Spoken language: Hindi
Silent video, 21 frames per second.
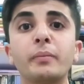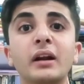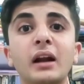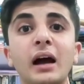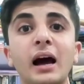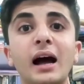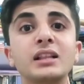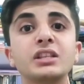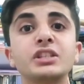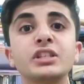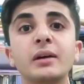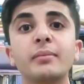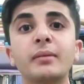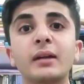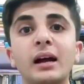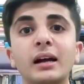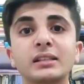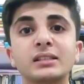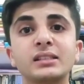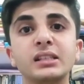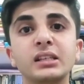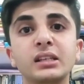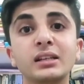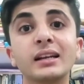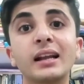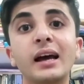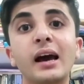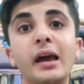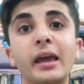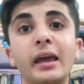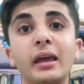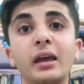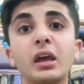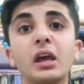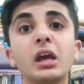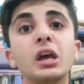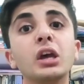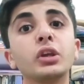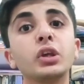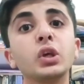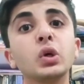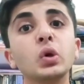पर अलजबरा सीखना है
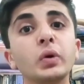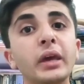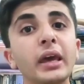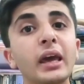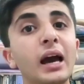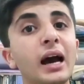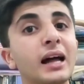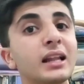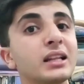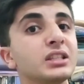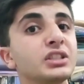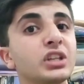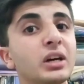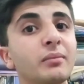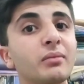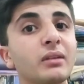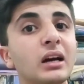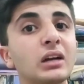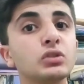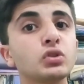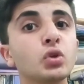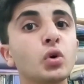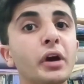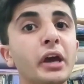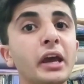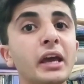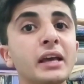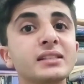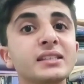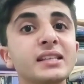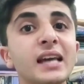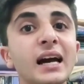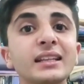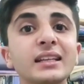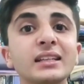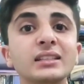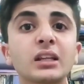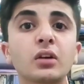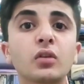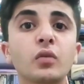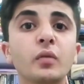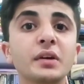क्योंकि अलजबरा जो है
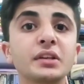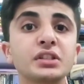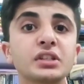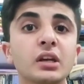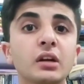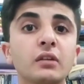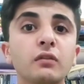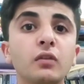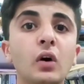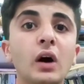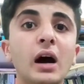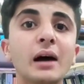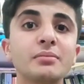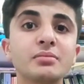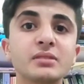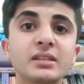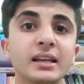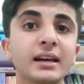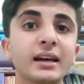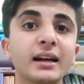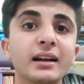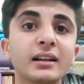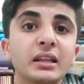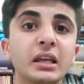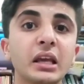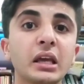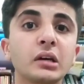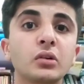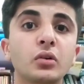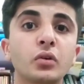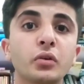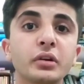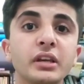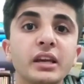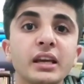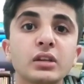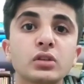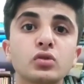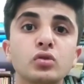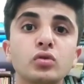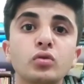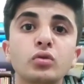ज़्यादातर क्वेश्चन वो आपसे करते हैं और ये
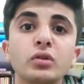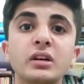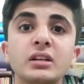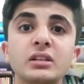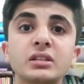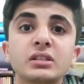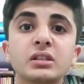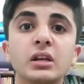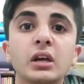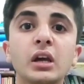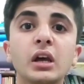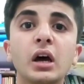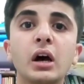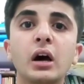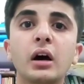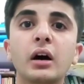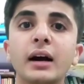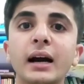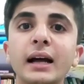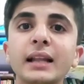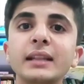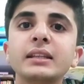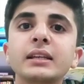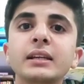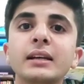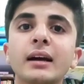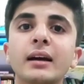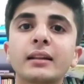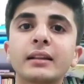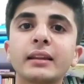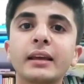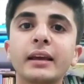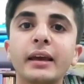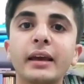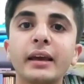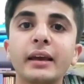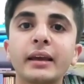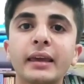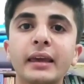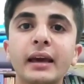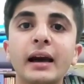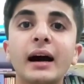स्टूडेंट्स गलती करते
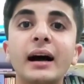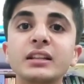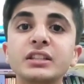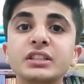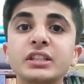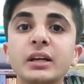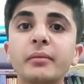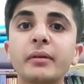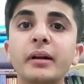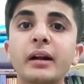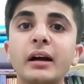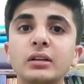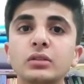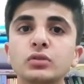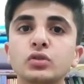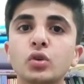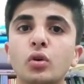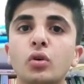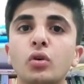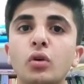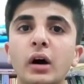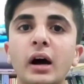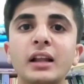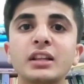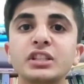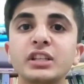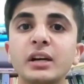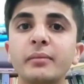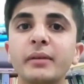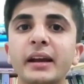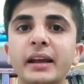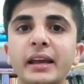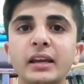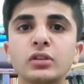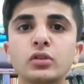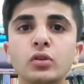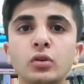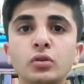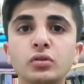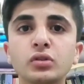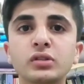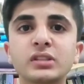हैं कि अलजबरा जो अलजबरे के
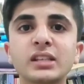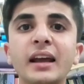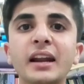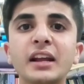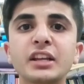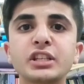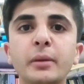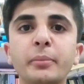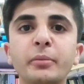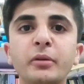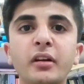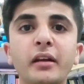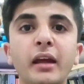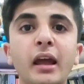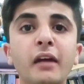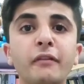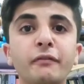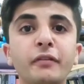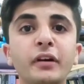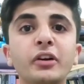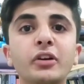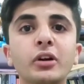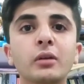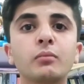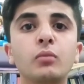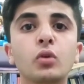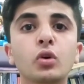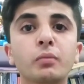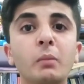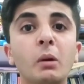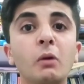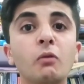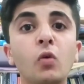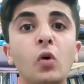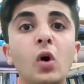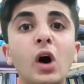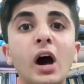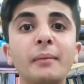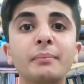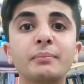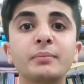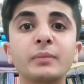जो सारे चैप्टर हैं फेडरल बुक में वो
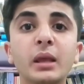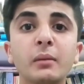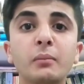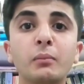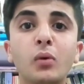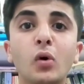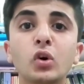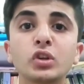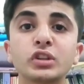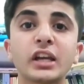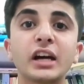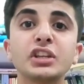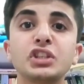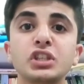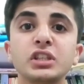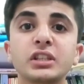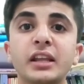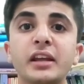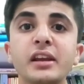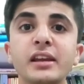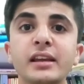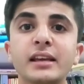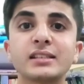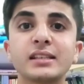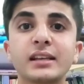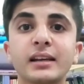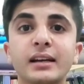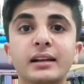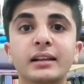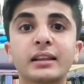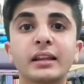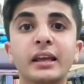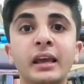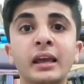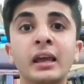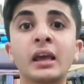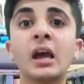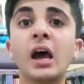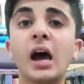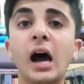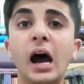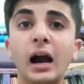आपने बहुत अच्छी तरीके से करने हैं
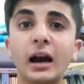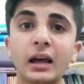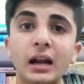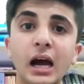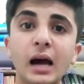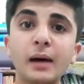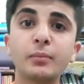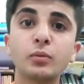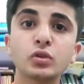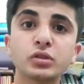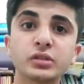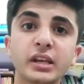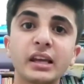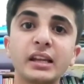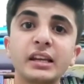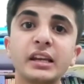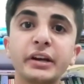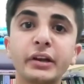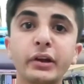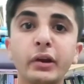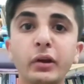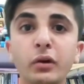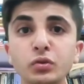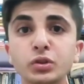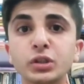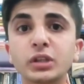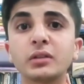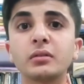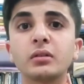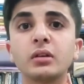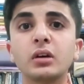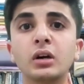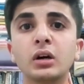अगर आप उसके लिए ट्यूशन